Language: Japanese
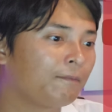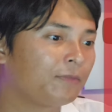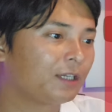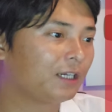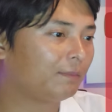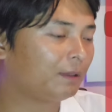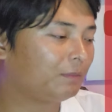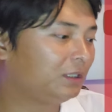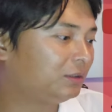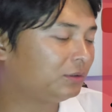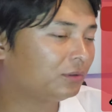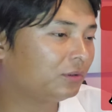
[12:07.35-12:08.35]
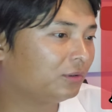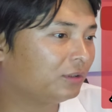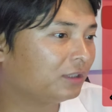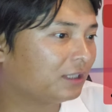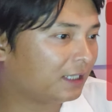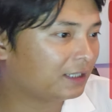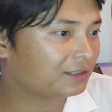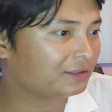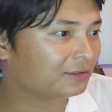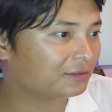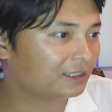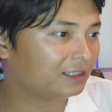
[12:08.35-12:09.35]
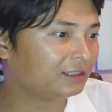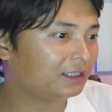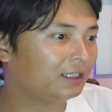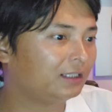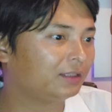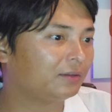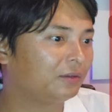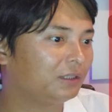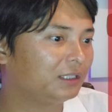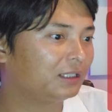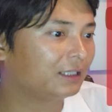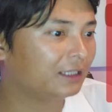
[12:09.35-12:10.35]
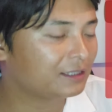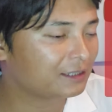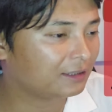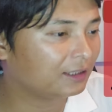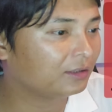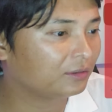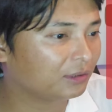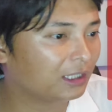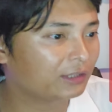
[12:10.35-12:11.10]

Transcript: だからやっぱりビットコインが史上最高値超えてからじゃないと、